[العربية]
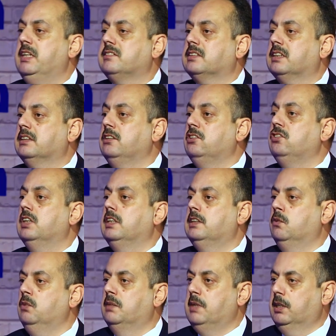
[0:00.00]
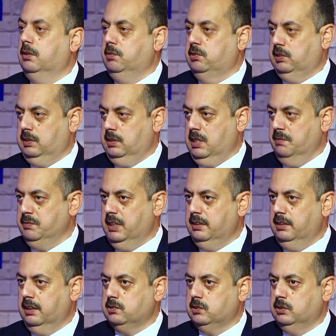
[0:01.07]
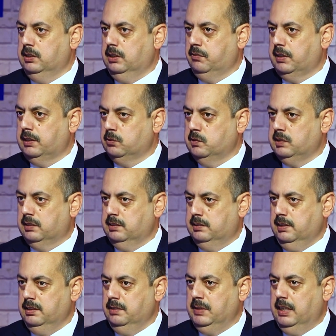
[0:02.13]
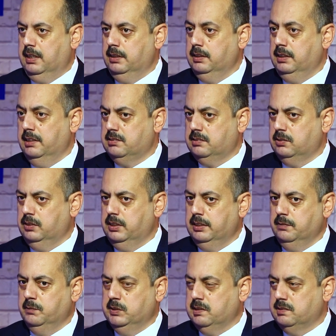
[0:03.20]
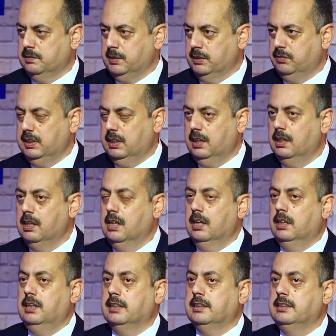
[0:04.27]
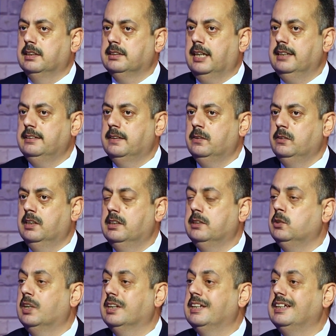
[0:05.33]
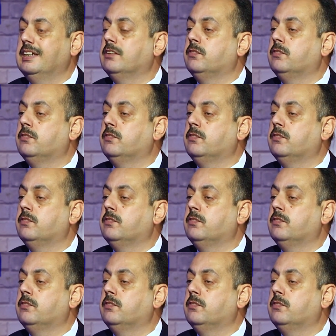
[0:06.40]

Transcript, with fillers: استراتيجيه الدوله ماكو بشكل عام يعني لا اقصد هنا فقط وزاره التعليم العالي ليست لاني منتسبا فيها مم. لكن اتحدث هنا هناك